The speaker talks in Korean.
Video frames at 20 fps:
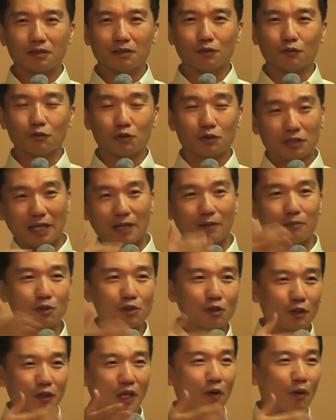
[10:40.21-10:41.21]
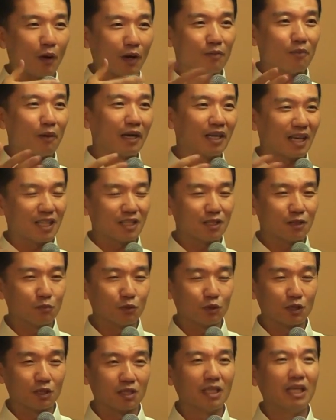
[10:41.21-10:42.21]
우리 사람들과 대화를 많이 하시는
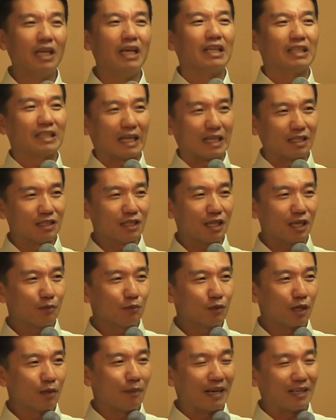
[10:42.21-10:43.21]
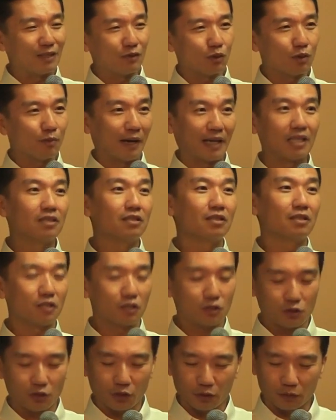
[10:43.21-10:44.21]
분들은 다른 사람들의 말소리 많이
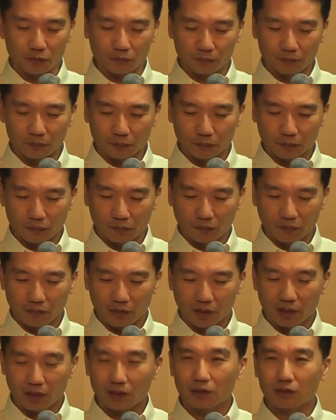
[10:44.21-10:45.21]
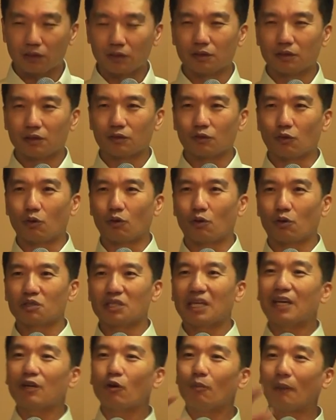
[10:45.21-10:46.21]
들으시죠? 또
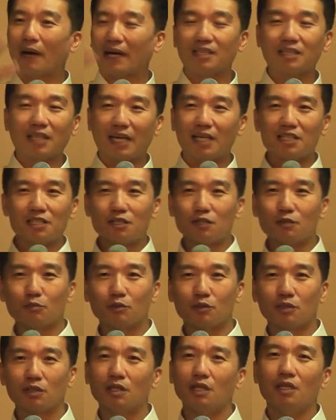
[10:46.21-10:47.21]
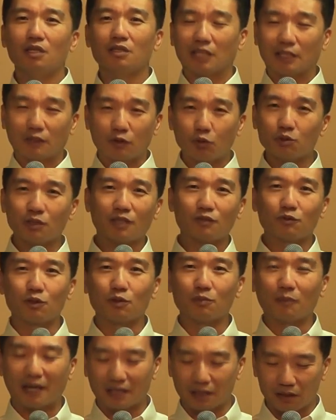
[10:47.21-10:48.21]
차로 많이 다니시는 분들 자동차
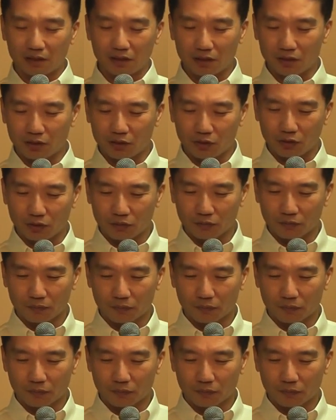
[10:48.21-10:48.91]
소리 많이 들으시죠?